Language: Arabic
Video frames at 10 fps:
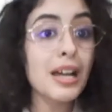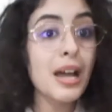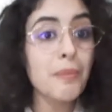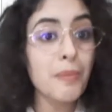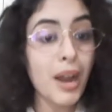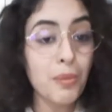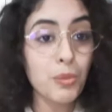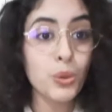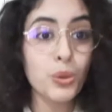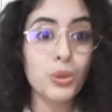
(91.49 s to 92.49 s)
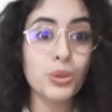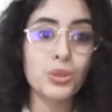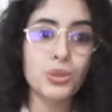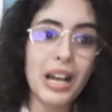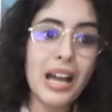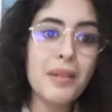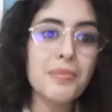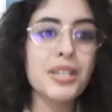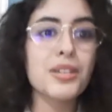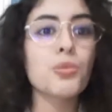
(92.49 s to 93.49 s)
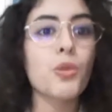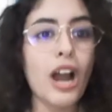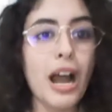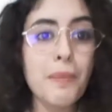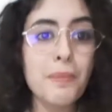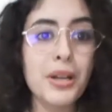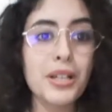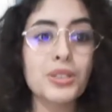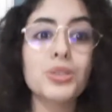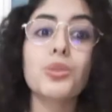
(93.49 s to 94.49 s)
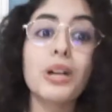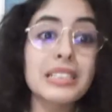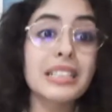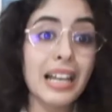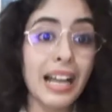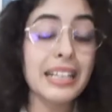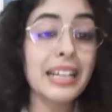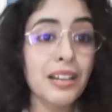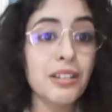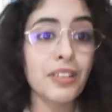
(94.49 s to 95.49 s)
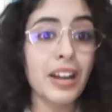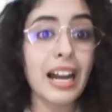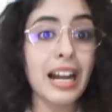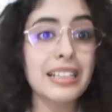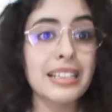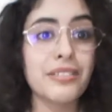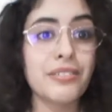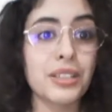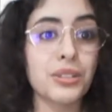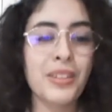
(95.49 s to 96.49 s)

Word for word: محمود ورامي ومحمد ووردة اللي حكينا عليهم في الحلقات اللي فاتوا